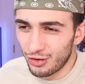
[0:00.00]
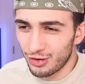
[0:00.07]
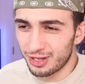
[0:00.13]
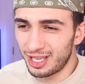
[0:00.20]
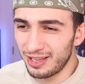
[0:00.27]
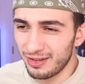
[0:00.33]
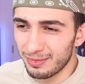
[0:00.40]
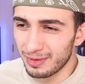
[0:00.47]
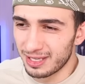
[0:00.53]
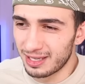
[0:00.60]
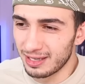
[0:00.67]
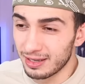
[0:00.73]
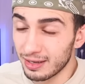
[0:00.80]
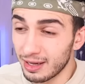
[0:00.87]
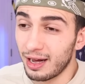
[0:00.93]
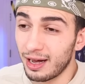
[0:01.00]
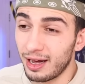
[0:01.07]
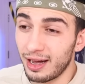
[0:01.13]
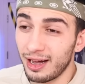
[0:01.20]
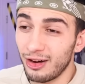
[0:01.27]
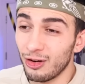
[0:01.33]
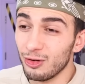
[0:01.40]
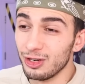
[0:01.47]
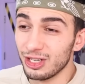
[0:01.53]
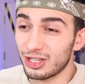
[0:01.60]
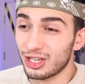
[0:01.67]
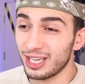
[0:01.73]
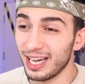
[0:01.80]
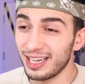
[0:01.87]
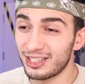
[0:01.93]
Çok sevimlisin. Ha onun
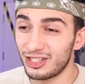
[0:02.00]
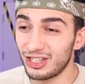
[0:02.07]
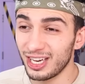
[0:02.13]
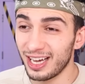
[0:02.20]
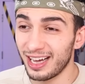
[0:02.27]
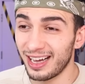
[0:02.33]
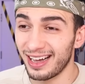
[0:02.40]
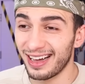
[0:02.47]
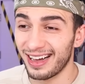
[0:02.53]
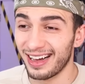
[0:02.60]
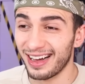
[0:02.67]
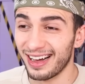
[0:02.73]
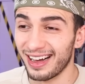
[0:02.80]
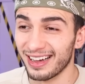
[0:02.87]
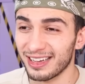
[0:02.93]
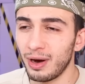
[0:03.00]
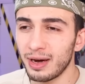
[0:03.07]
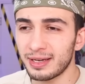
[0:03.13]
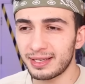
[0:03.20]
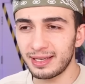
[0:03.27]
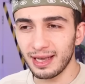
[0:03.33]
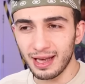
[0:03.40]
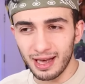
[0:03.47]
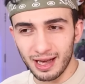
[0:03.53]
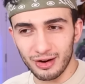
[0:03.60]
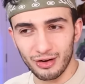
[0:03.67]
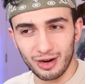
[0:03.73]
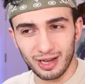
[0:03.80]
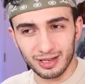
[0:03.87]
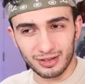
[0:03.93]
içine atacak. Bak sen
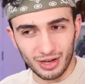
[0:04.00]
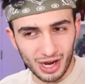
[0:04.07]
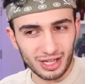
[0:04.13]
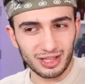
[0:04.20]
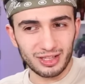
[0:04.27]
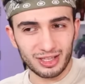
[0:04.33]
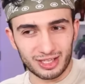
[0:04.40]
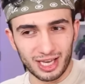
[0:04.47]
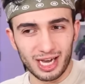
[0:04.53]
oraya sakladı